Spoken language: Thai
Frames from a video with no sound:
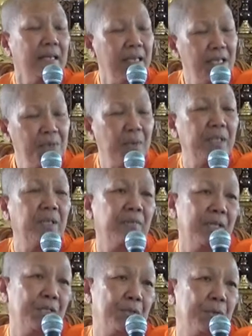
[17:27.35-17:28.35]
each one of
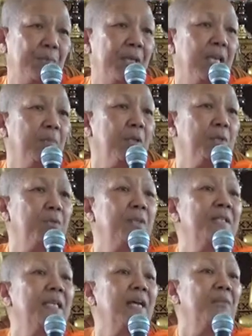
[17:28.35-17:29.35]
us should be able to
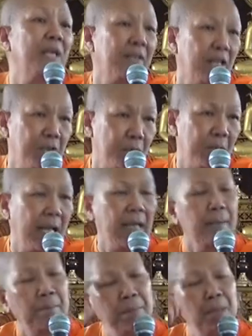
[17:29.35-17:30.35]
recite Ratan j u n a n
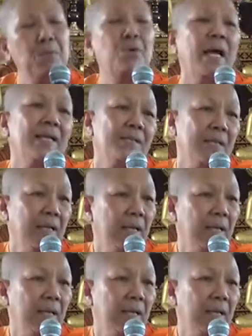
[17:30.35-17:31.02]
g memorize